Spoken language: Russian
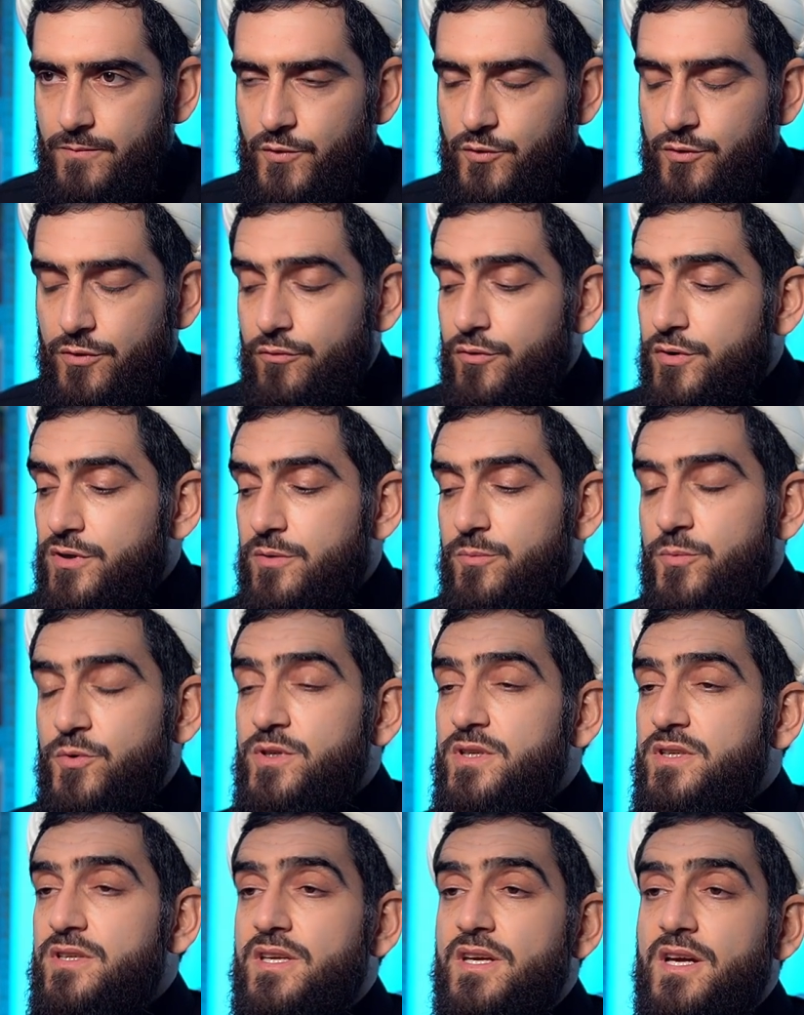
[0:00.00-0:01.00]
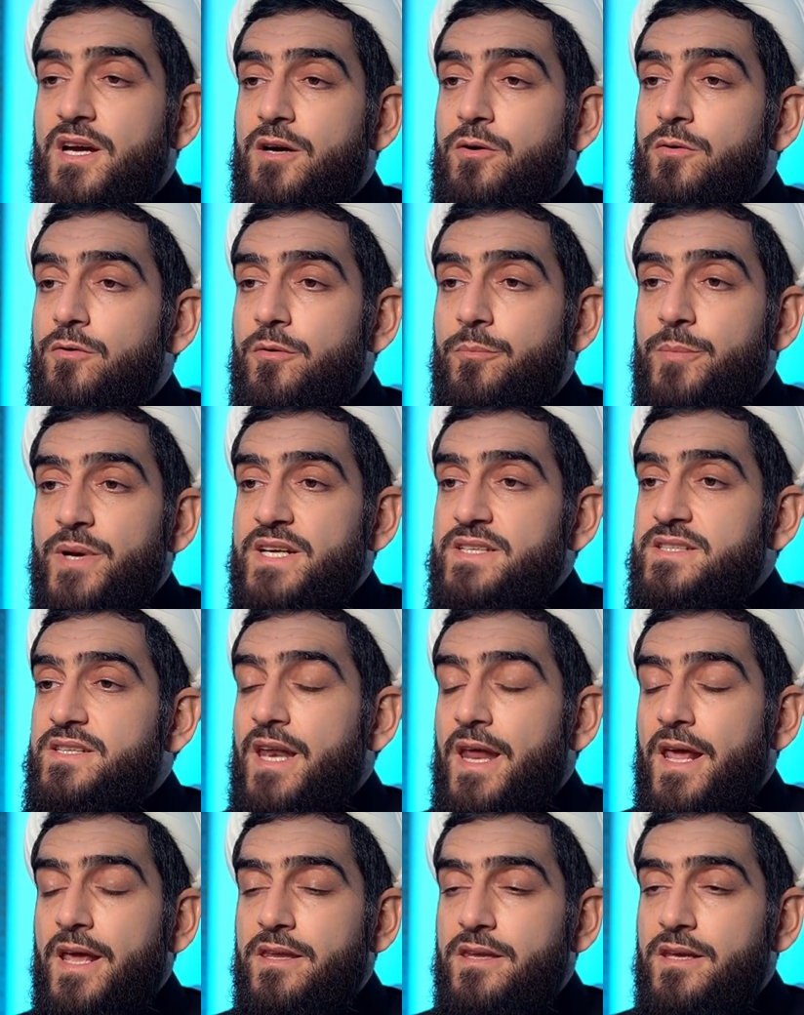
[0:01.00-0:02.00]
У него не будет никакого
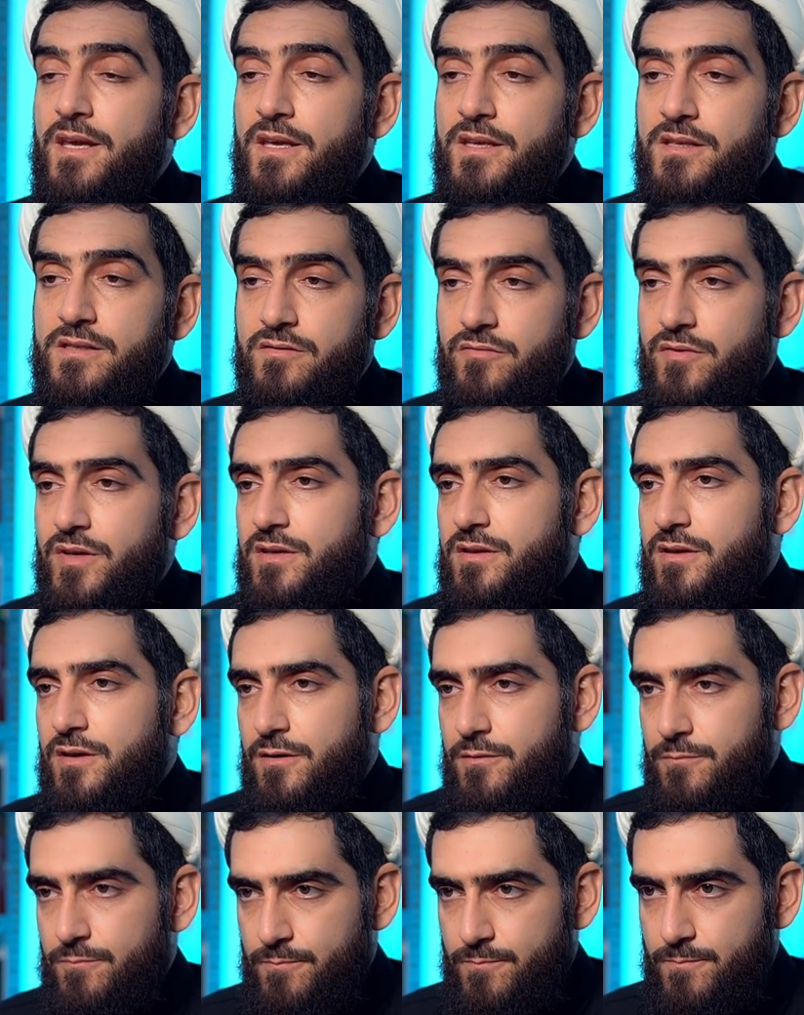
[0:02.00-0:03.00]
прозрения и света.